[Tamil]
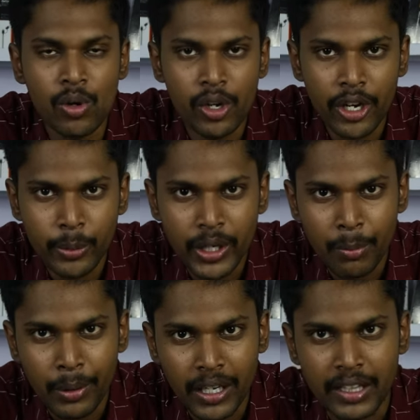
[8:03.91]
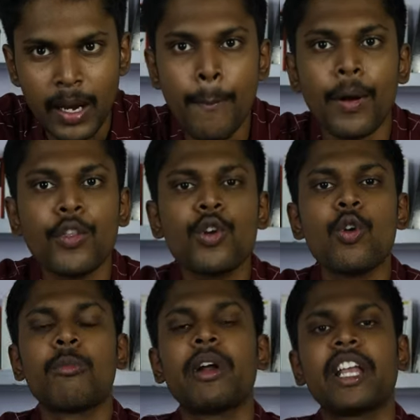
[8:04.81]
அவங்களுடைய ட்விட்டர் பக்கத்தில்
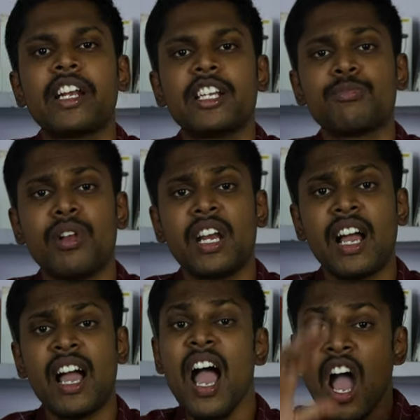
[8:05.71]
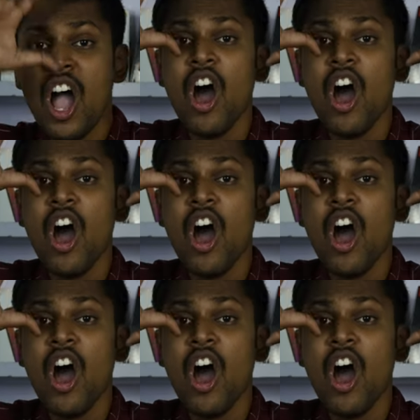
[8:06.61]
பதினோரு மணிக்கு ரிலீஸ் பண்ணியிருக்காங்க